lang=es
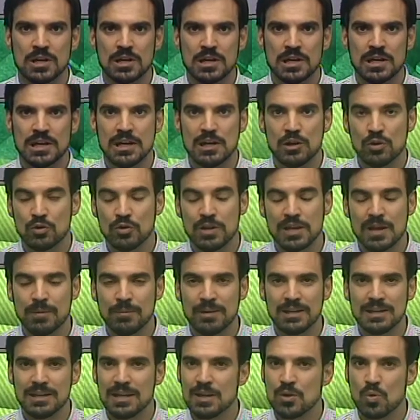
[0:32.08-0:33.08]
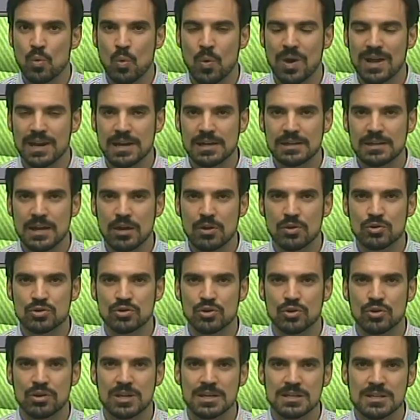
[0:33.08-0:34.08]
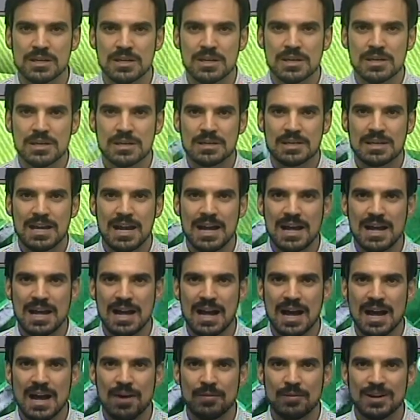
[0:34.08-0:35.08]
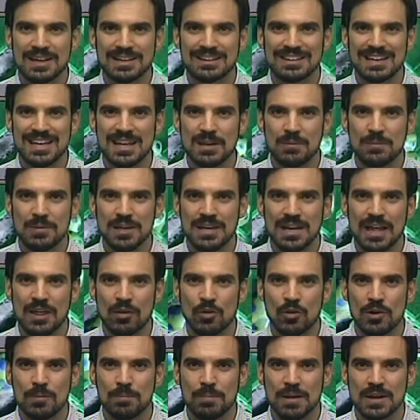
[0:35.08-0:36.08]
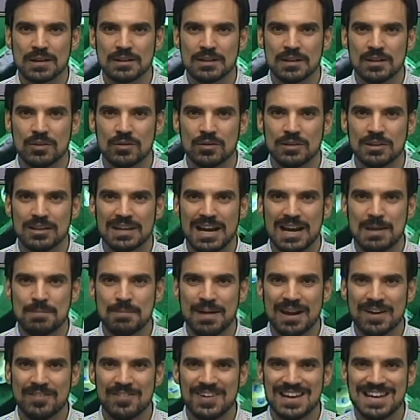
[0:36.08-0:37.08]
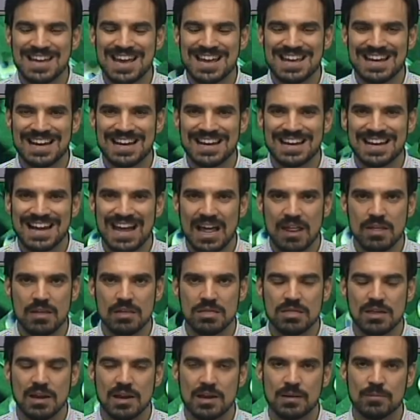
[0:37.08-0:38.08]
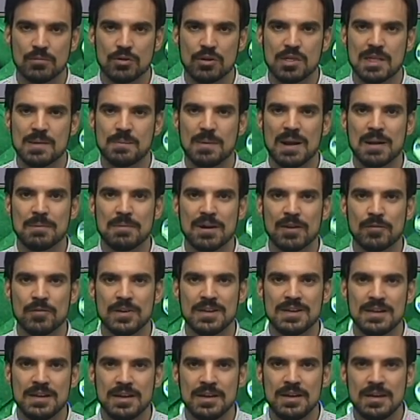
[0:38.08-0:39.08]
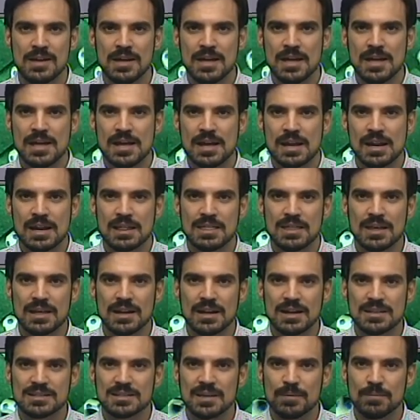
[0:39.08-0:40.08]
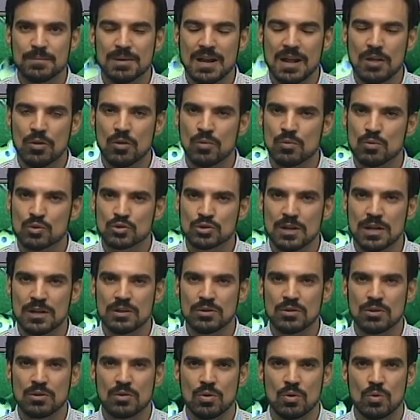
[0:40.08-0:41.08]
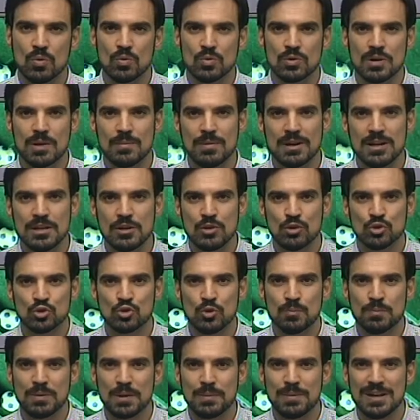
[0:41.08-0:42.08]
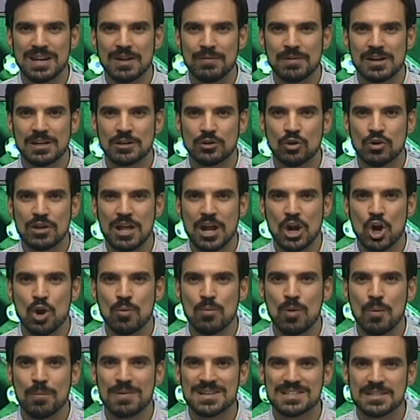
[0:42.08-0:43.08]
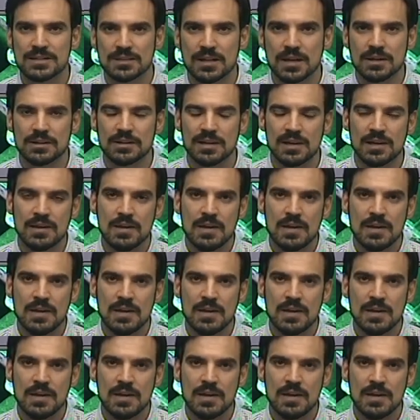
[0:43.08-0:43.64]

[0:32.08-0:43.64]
Y lógicamente en 48 horas ya habrá terminado el partido entre el Marbella y el Cádiz en el Municipal Marbellí recién resembrado, buscando el conjunto amarillo su primera victoria como visitante